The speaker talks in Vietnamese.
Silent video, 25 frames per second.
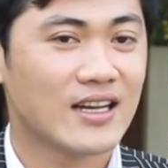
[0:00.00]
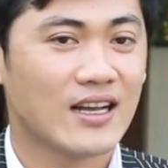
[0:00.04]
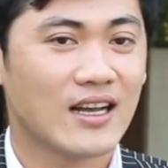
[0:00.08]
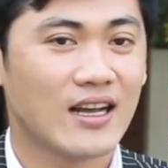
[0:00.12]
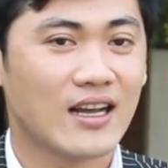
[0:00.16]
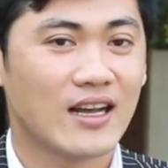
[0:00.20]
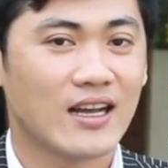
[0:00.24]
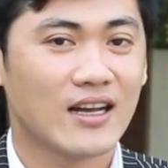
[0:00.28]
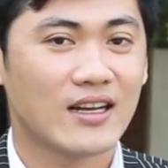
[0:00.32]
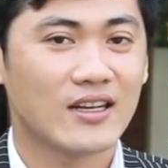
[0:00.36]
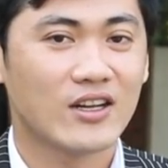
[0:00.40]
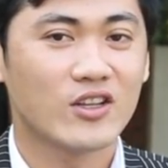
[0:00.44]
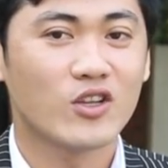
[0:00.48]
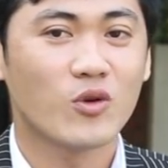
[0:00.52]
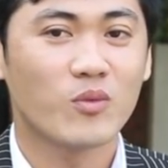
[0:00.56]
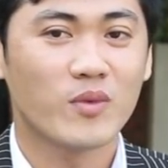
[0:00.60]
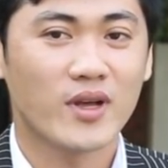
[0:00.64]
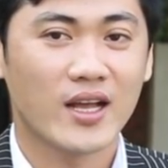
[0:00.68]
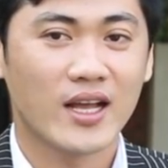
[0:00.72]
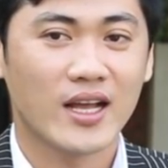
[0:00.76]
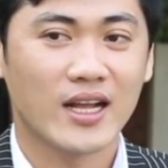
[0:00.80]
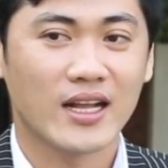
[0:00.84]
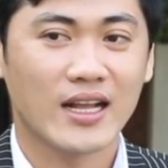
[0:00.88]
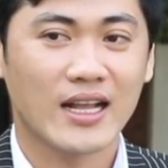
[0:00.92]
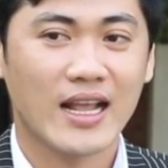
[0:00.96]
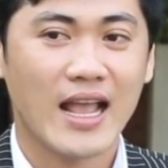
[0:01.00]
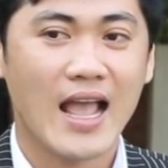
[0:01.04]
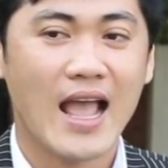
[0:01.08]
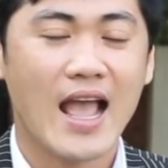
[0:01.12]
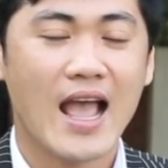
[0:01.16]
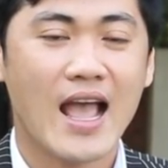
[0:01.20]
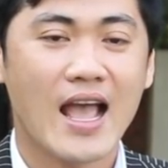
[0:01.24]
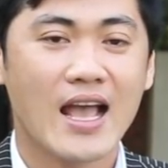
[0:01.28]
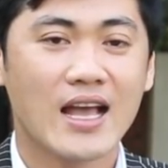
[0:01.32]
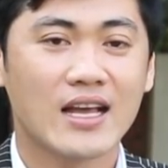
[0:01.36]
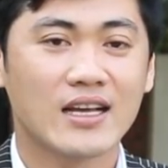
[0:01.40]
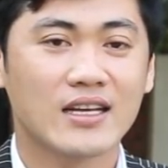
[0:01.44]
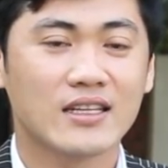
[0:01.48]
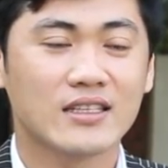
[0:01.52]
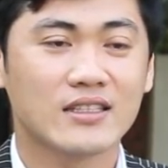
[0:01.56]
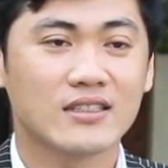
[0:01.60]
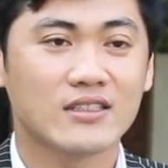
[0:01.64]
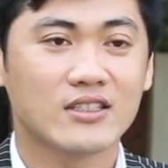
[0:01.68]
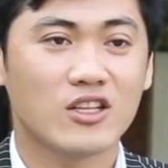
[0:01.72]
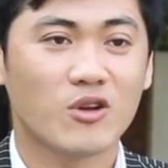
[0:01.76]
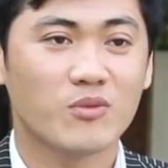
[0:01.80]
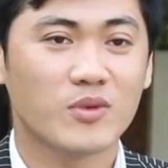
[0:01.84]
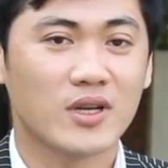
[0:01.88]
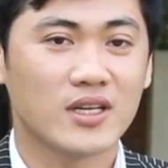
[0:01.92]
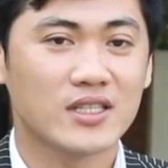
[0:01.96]
à, nói chung là ca
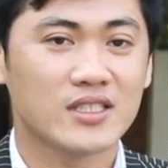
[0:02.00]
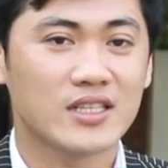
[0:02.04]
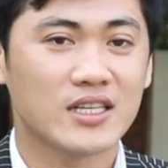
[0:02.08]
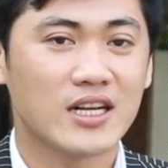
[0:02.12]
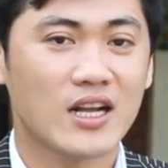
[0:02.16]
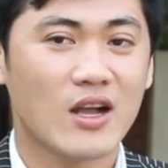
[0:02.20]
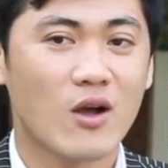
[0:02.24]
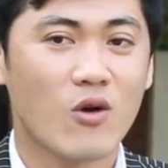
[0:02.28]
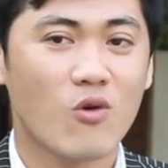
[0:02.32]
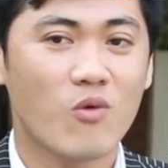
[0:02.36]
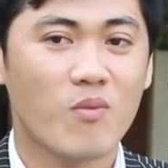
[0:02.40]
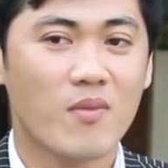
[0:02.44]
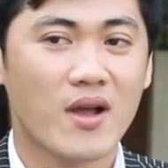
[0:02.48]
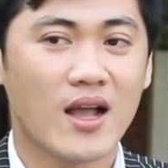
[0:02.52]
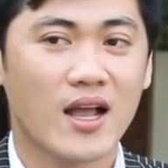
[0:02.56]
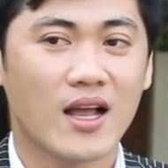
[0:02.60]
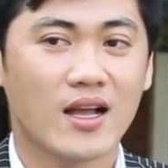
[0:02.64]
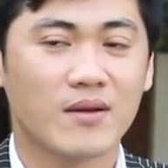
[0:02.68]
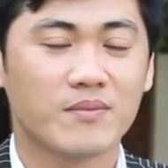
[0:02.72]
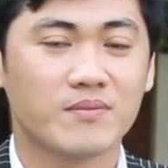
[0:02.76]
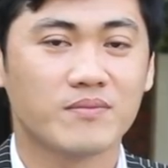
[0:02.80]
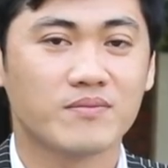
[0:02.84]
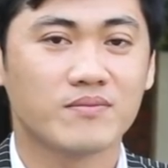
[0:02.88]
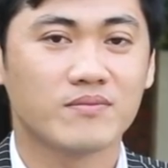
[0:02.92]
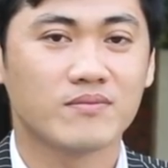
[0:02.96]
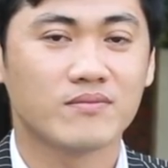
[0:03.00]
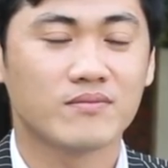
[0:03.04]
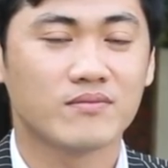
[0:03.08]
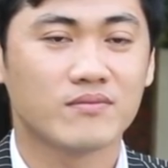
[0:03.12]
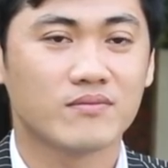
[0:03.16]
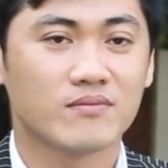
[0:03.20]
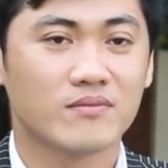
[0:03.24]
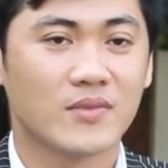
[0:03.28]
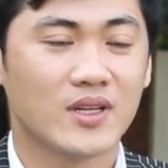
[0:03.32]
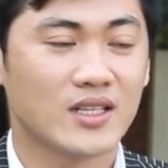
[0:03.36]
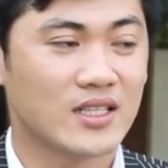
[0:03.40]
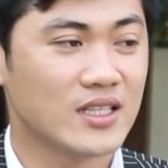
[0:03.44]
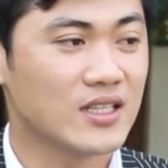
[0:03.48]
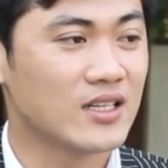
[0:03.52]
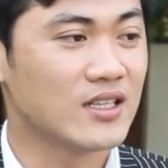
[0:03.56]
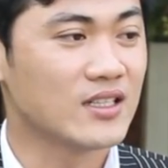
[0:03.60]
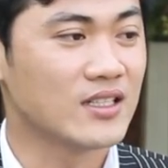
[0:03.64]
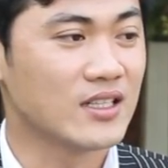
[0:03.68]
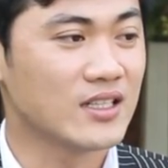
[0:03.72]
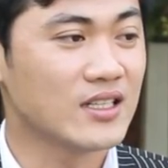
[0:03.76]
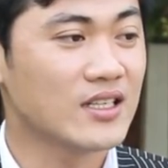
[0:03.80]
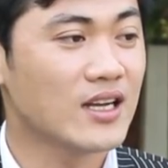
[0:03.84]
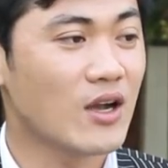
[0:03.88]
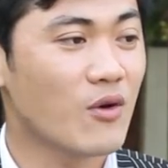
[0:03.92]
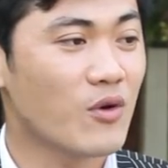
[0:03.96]
trong những sân khấu mà bình thường
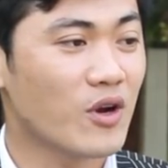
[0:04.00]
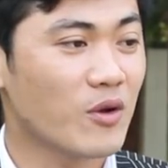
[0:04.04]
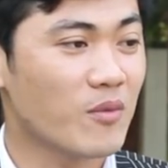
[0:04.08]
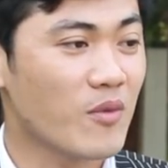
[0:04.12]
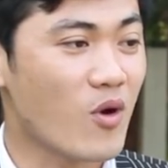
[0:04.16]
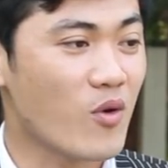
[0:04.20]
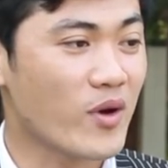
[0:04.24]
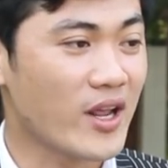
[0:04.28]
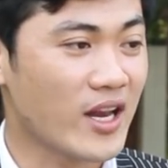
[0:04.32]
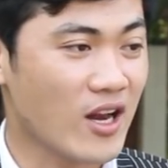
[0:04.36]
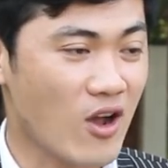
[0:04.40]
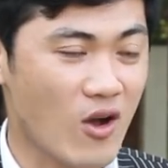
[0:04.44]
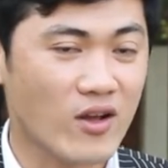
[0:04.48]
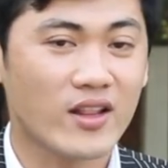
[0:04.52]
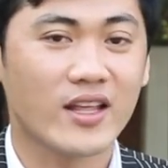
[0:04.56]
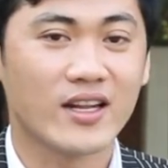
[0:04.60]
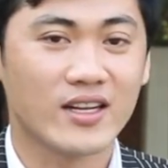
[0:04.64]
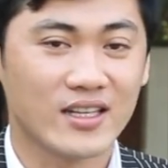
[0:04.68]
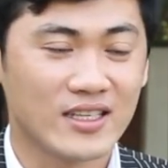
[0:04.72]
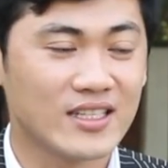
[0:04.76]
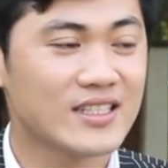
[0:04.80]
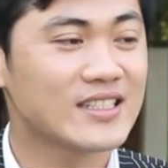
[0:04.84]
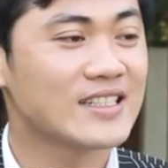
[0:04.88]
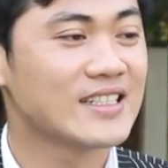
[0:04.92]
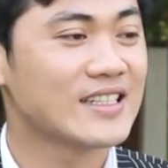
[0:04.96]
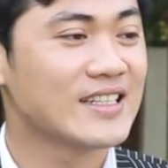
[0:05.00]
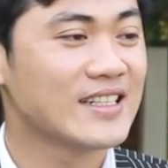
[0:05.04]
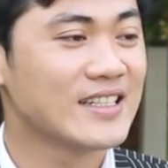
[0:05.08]
những câu lạc bộ này nọ thì được